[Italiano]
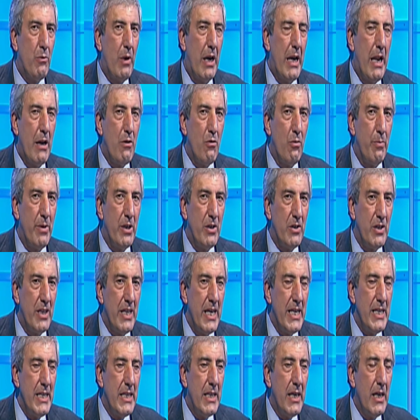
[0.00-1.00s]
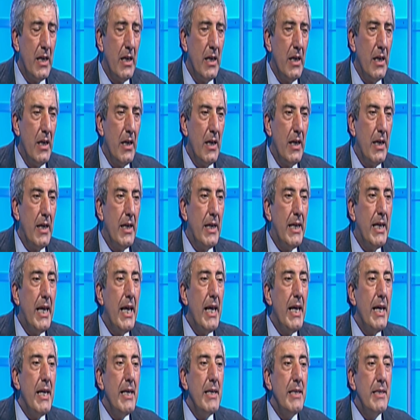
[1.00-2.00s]
all'anno precedente, eh,
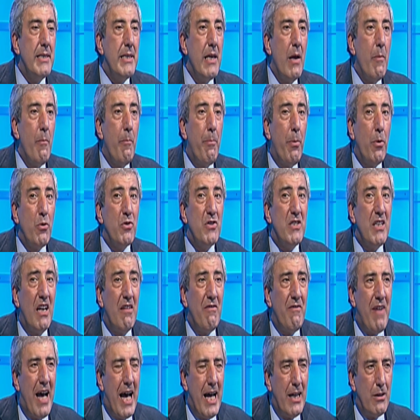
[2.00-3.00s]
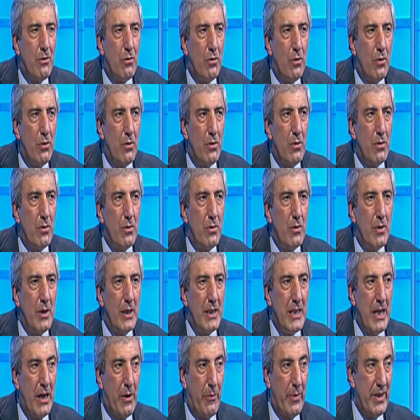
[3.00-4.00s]
che si è un po' salvato eh,
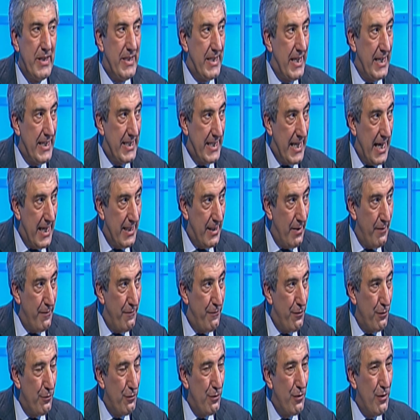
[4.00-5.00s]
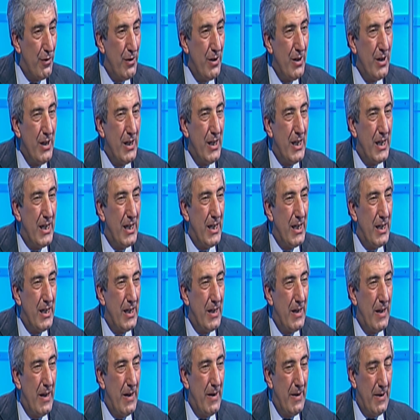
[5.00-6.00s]
ed è questa stata in fondo
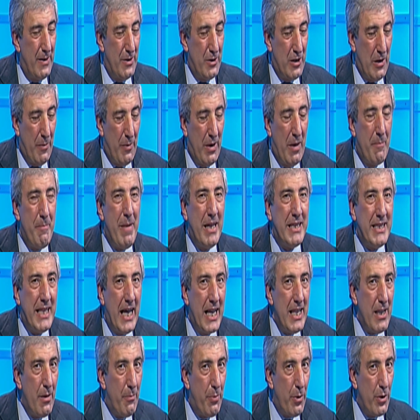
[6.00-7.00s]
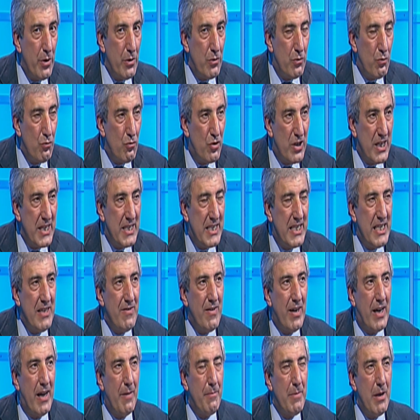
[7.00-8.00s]
eh, la, diciamo, la, battaglia poi
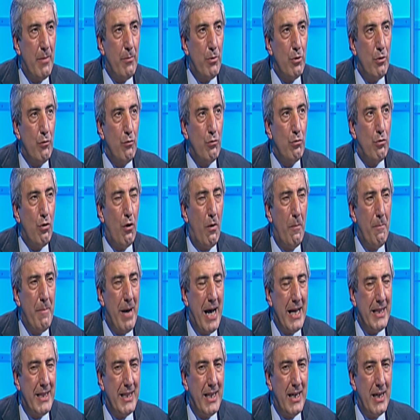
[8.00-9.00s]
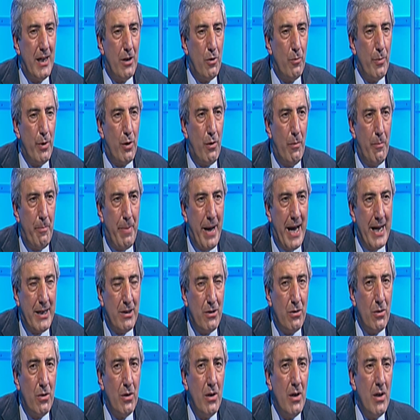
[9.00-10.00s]
successiva che abbiamo dovuto combattere come
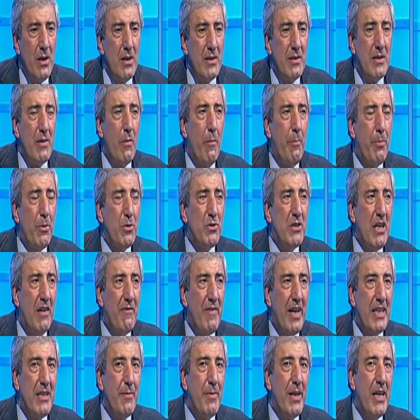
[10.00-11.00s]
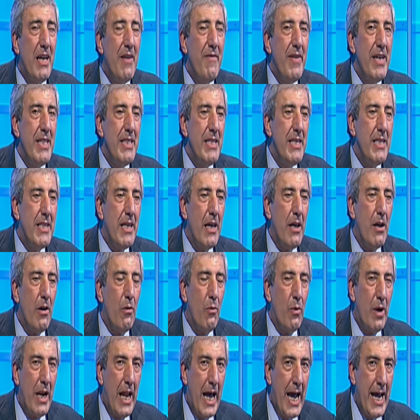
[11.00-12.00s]
comparto, si è un po' salvata per le vendite
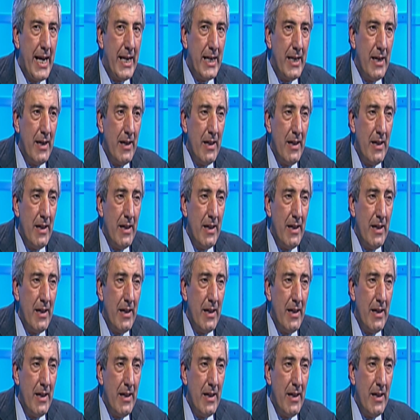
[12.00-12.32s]
online.